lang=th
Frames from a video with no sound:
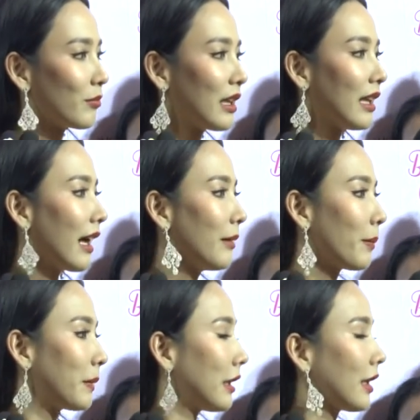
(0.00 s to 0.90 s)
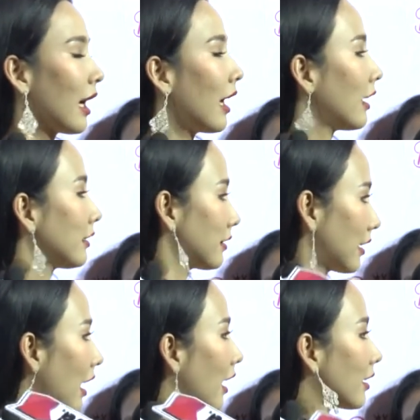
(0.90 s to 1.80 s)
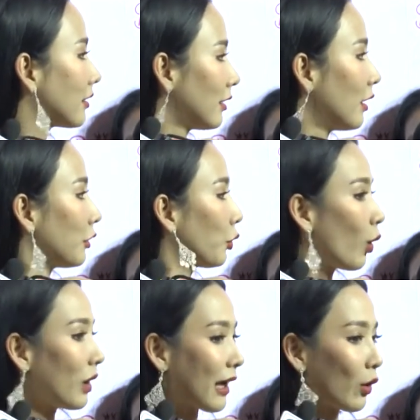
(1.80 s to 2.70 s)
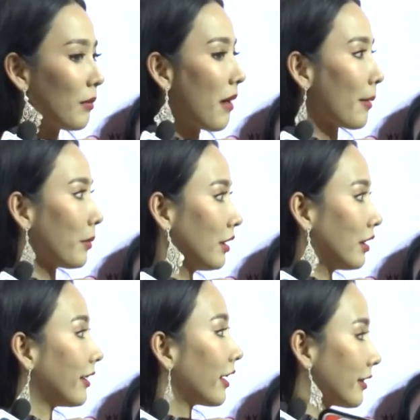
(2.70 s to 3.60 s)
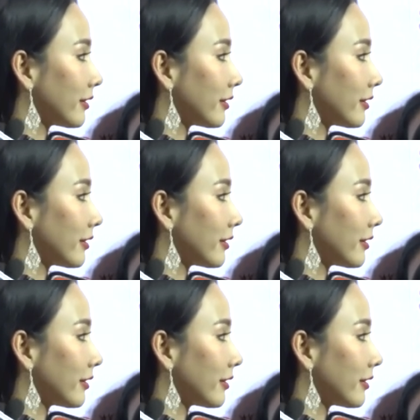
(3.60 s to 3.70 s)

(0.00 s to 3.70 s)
ไม่ได้ไลฟ์แบบกิดการ์ดค่ะทุกคนไลฟ์คนละแบบเลยค่ะ